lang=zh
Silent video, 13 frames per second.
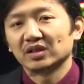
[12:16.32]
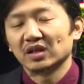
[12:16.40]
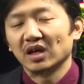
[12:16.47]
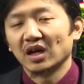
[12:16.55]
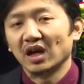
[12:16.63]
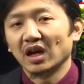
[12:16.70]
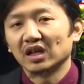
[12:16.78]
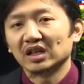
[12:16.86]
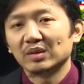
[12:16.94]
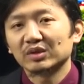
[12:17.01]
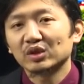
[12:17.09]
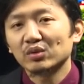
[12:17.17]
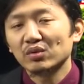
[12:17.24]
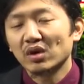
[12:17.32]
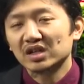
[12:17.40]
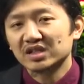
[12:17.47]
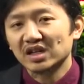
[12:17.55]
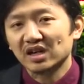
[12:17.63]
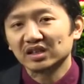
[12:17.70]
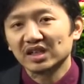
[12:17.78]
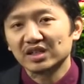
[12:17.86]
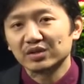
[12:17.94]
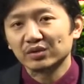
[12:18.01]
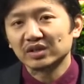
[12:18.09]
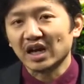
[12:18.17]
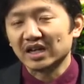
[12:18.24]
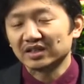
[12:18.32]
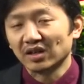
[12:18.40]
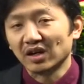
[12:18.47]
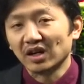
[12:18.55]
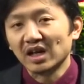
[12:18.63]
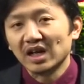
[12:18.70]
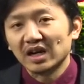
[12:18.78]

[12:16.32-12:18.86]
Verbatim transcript: 啊，那么通过这样的一种改造，